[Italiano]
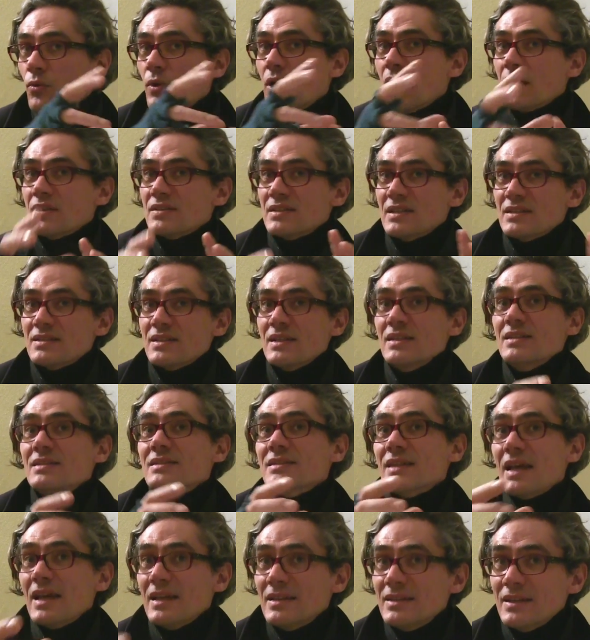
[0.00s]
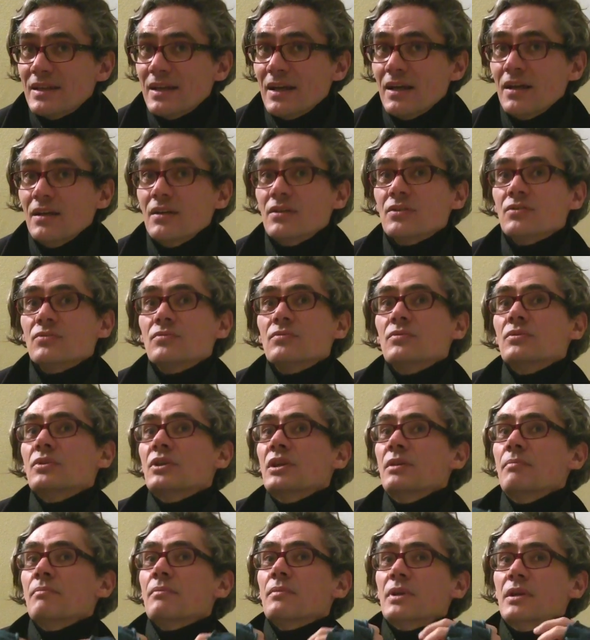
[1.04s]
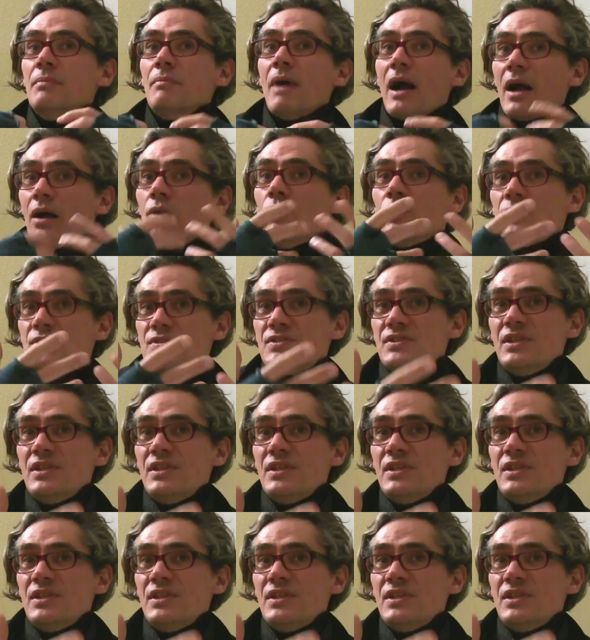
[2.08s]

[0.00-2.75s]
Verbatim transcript: quella stessa estetica, rimango in